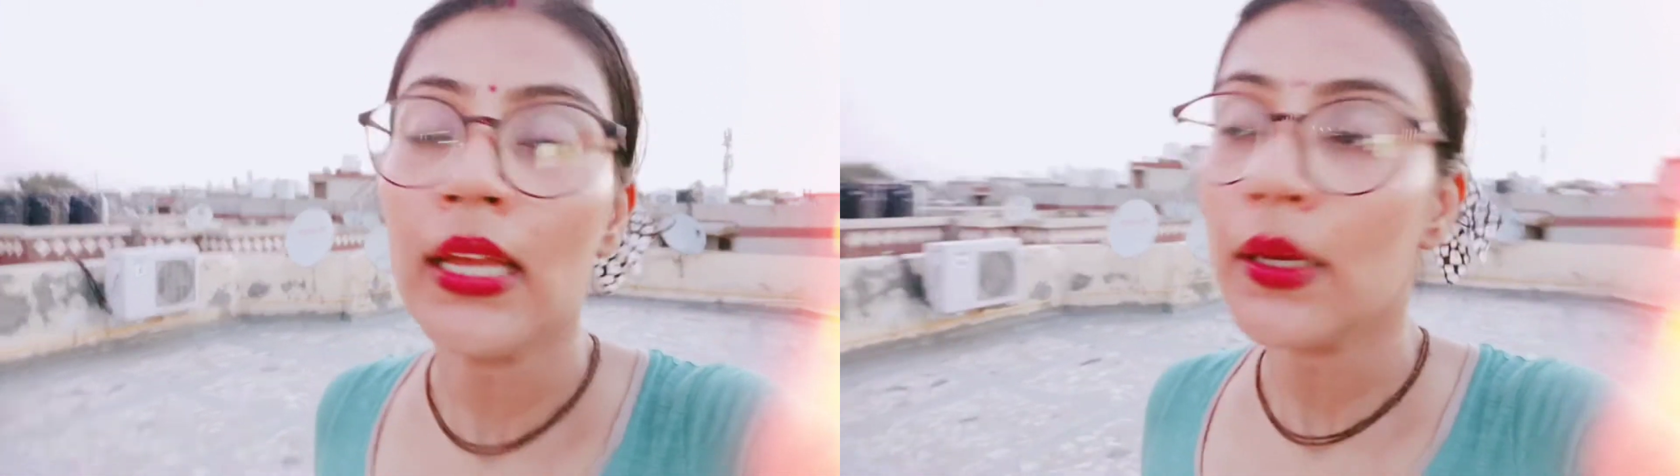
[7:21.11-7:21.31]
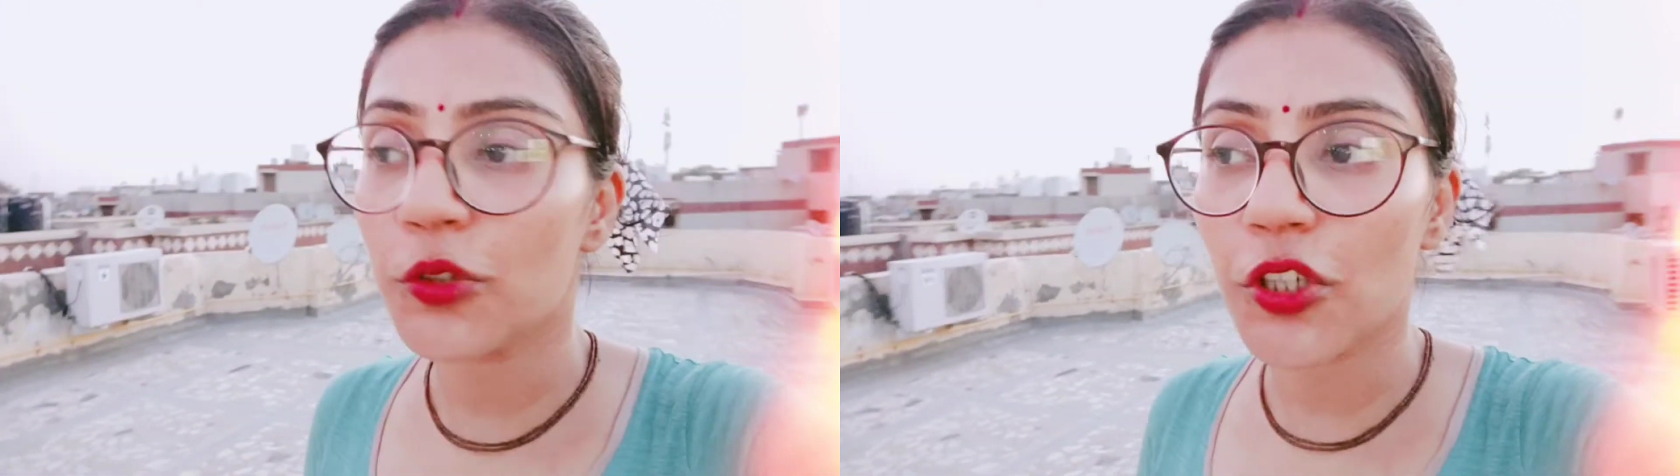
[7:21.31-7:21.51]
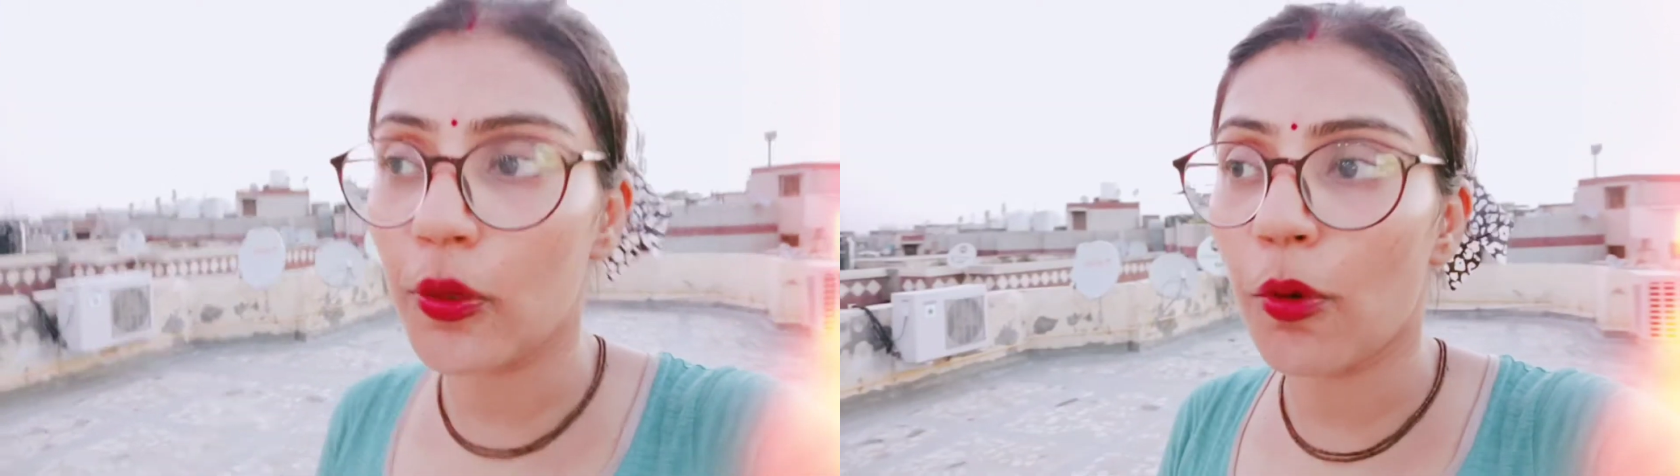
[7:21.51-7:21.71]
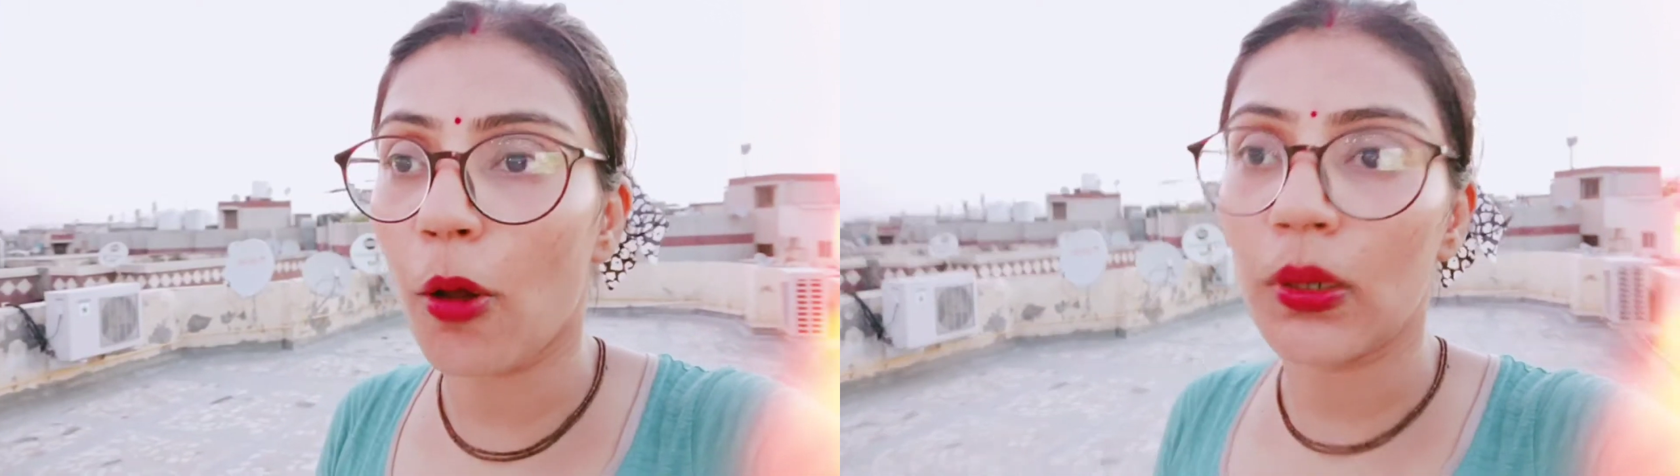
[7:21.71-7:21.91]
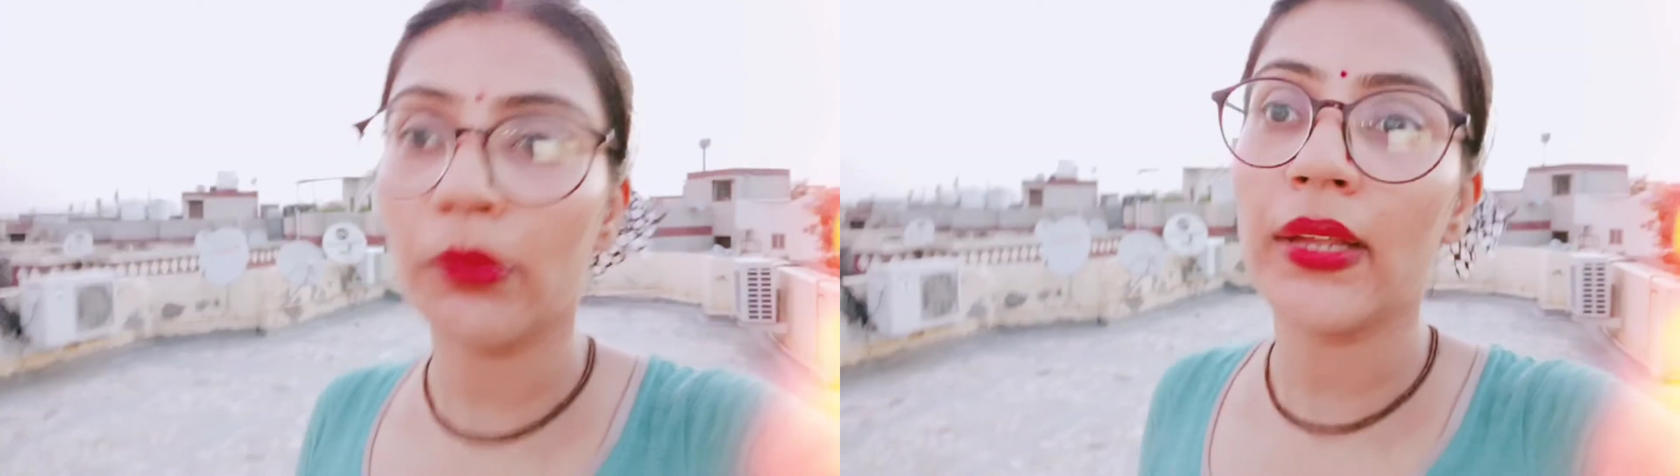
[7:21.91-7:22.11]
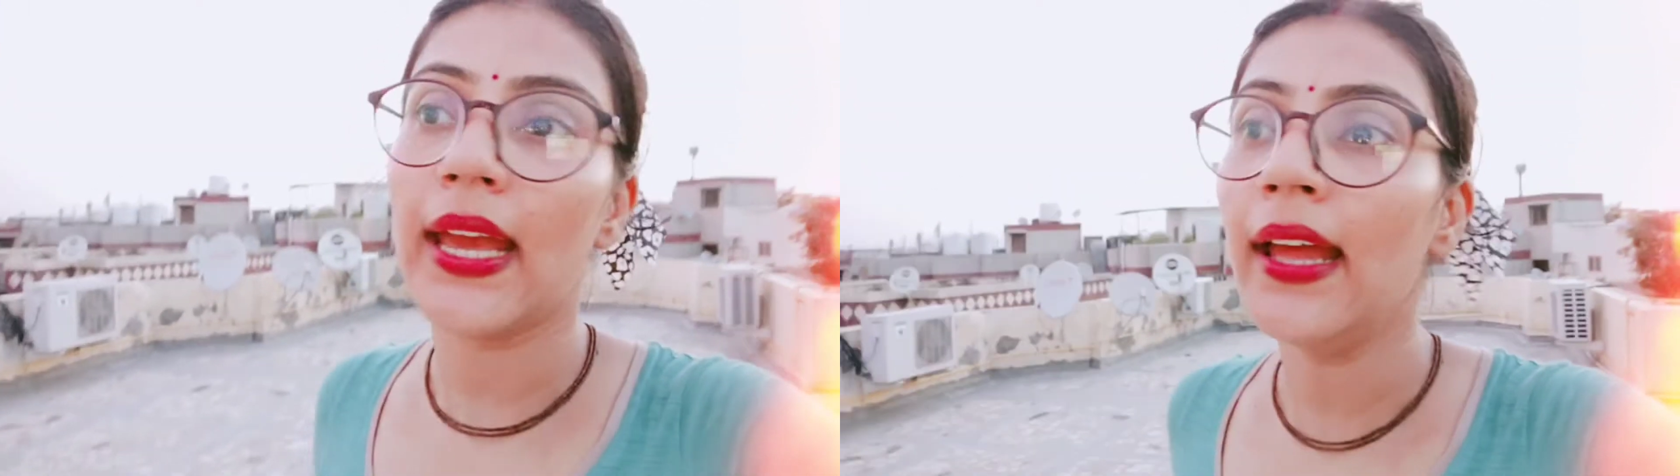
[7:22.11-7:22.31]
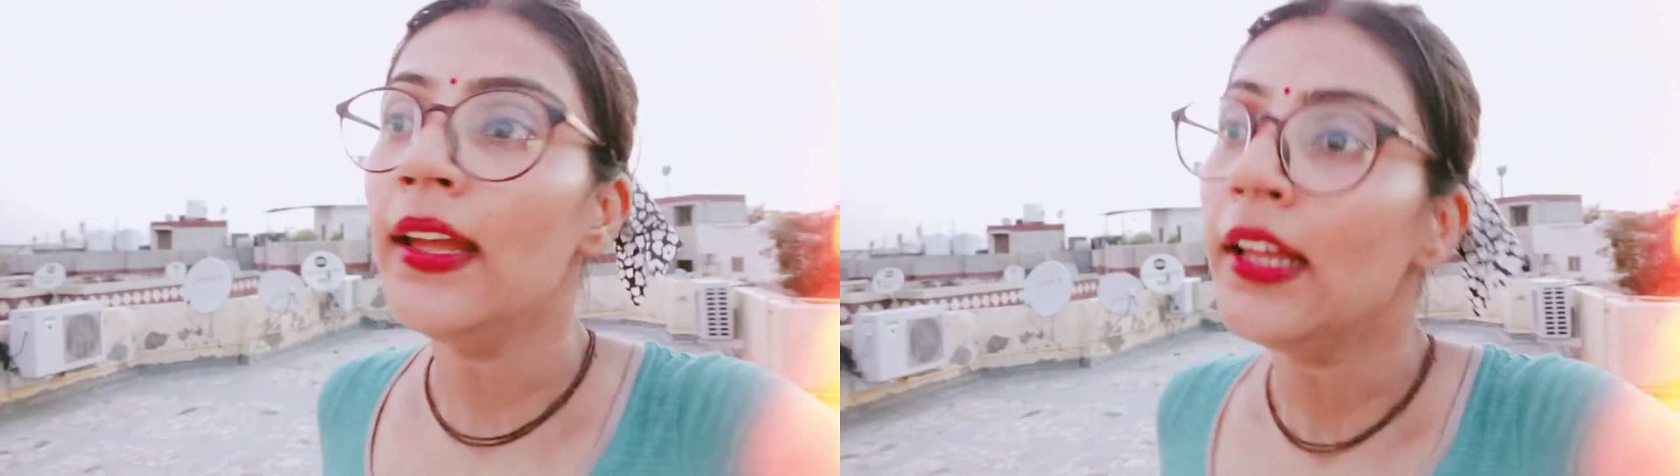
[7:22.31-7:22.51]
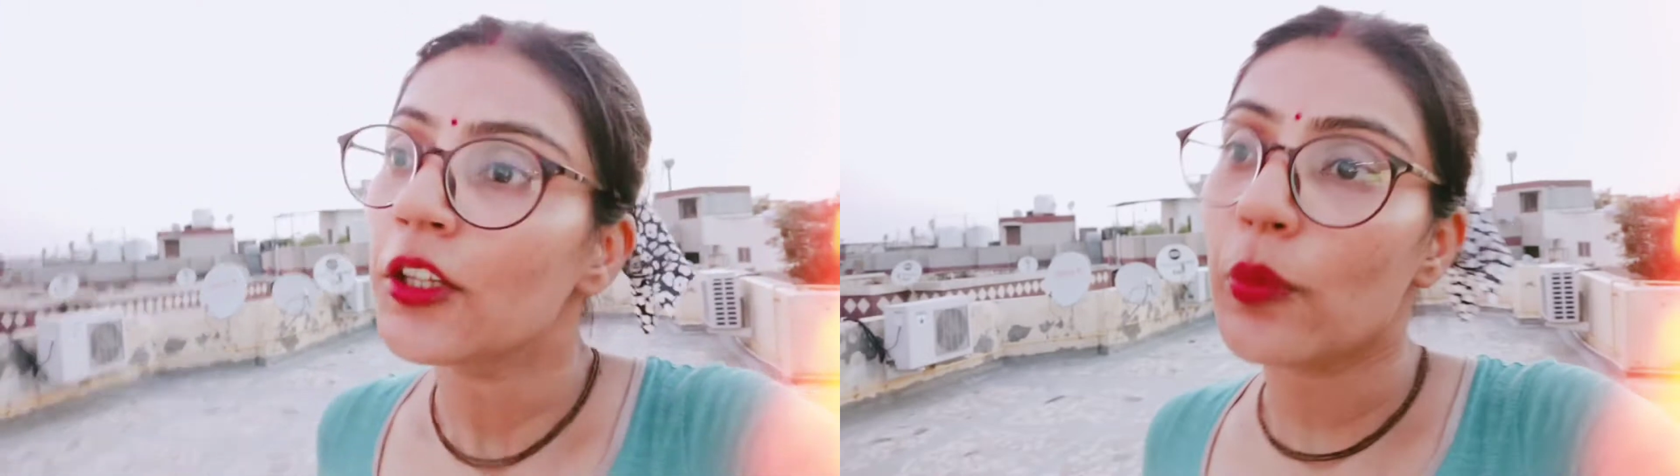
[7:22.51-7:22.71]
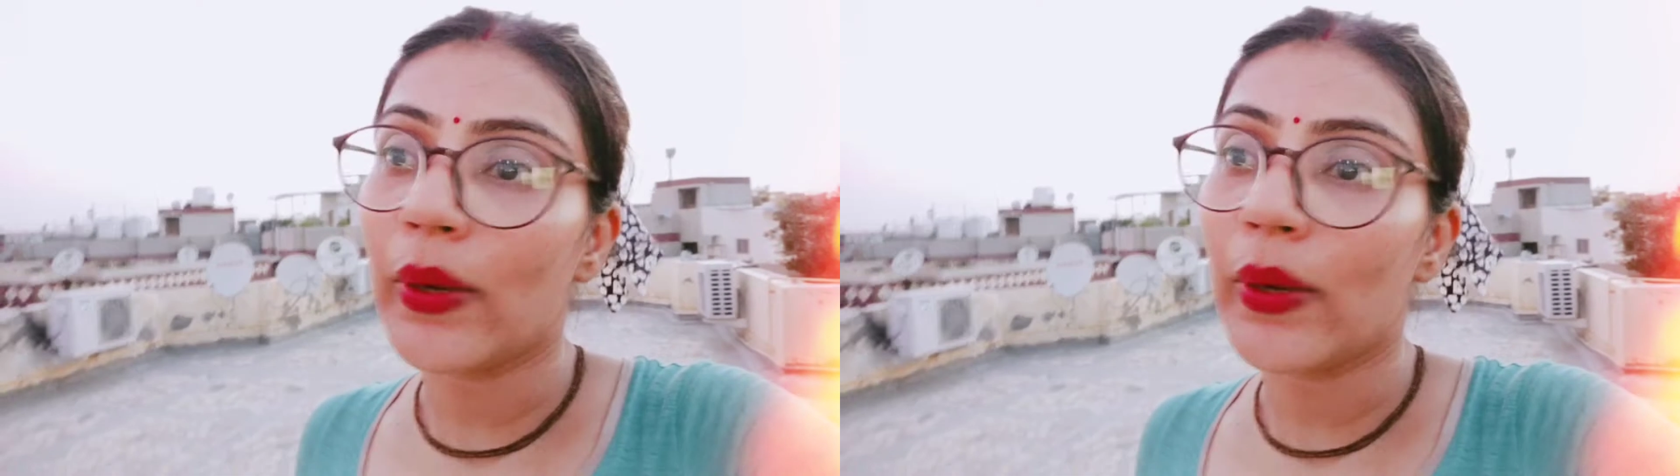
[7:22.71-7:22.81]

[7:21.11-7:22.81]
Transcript: मुझे कोई प्रॉब्लम नहीं है तो मैं